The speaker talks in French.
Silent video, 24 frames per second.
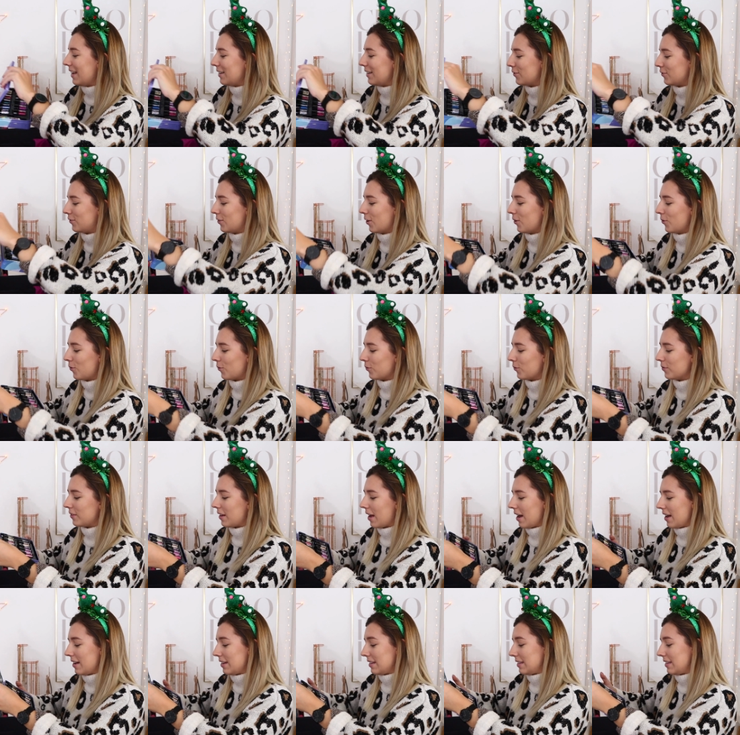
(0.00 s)
Et dedans, on
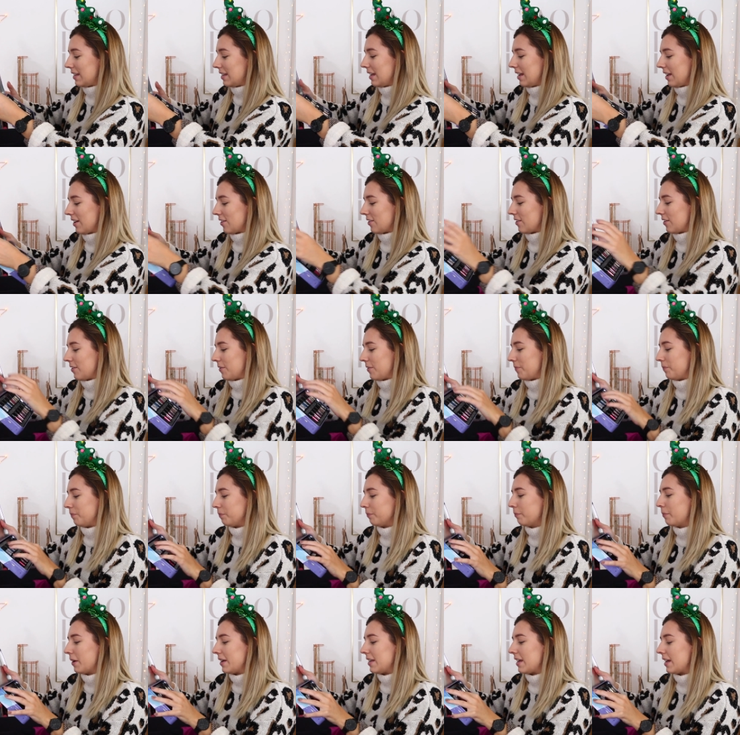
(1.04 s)
a des
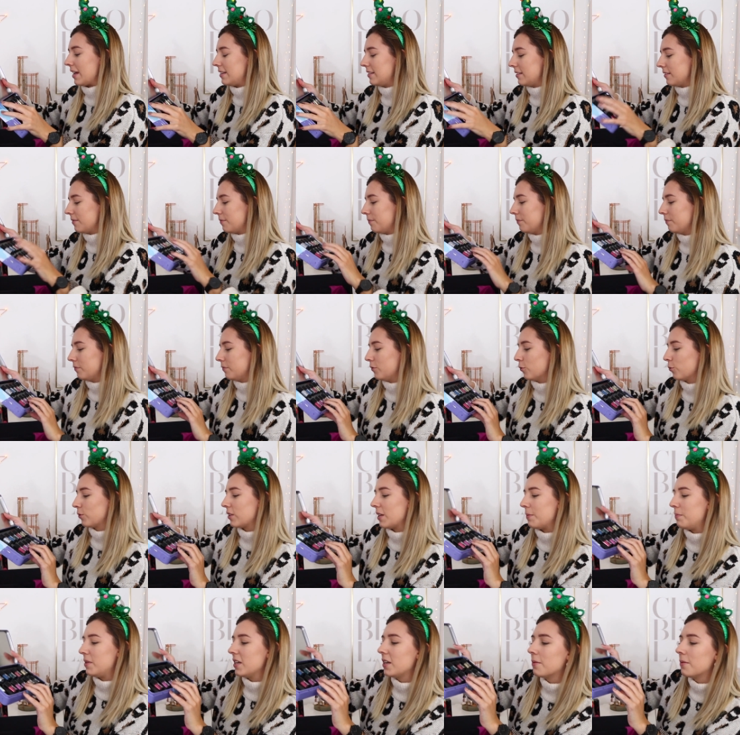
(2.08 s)
euh, paillettes, donc
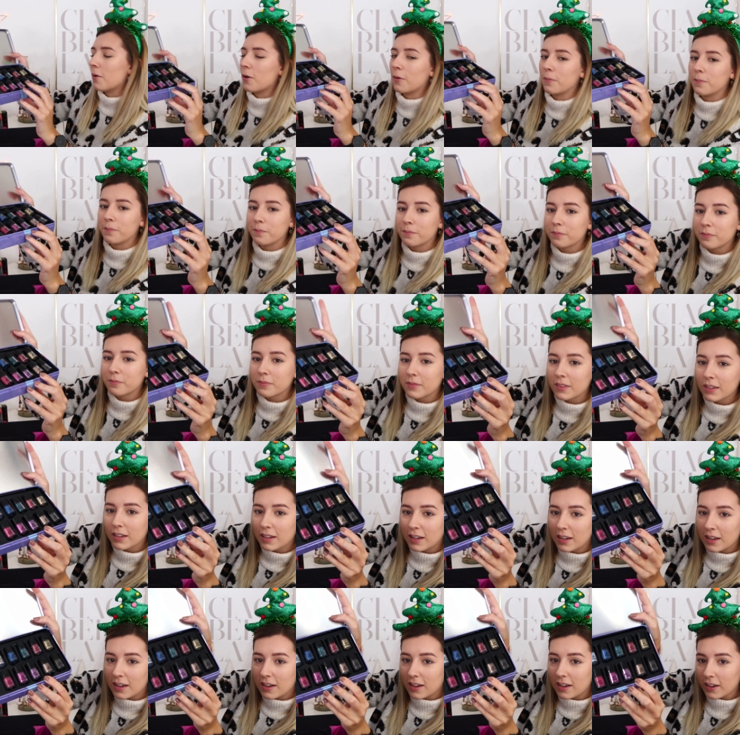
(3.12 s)
des pigments.
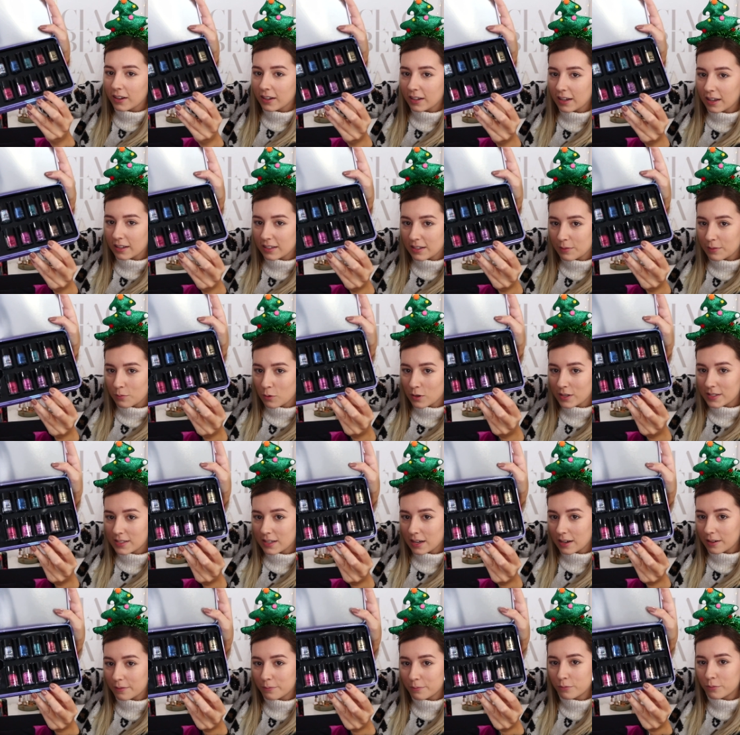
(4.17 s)
Regardez-moi
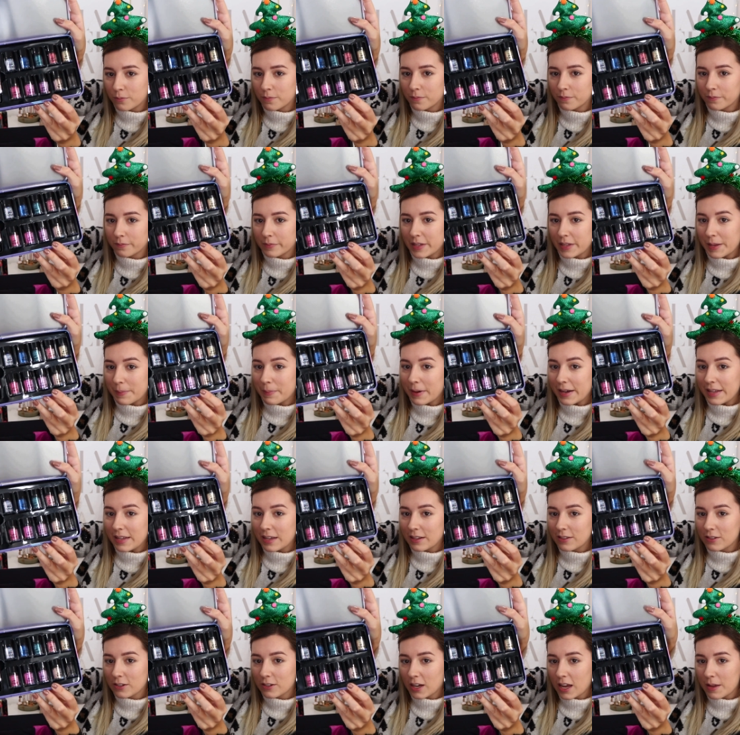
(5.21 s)
ça. Des
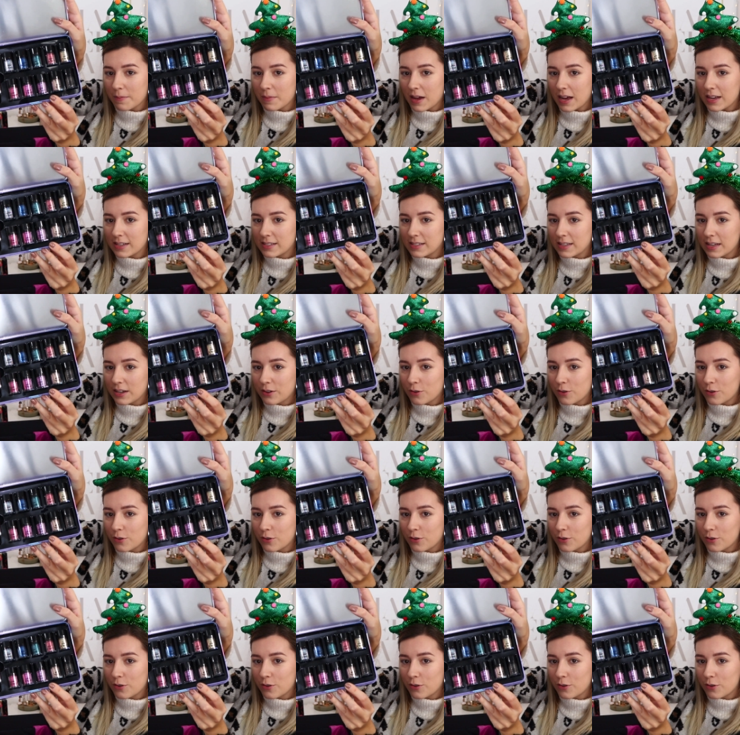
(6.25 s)
paillettes quand même assez